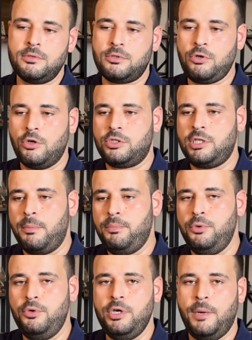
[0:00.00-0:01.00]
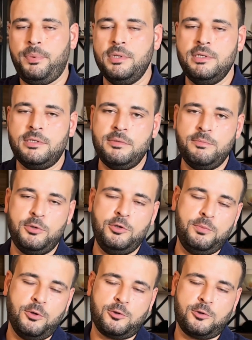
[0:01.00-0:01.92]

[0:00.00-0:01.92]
Sözde büyü yapılır, büyü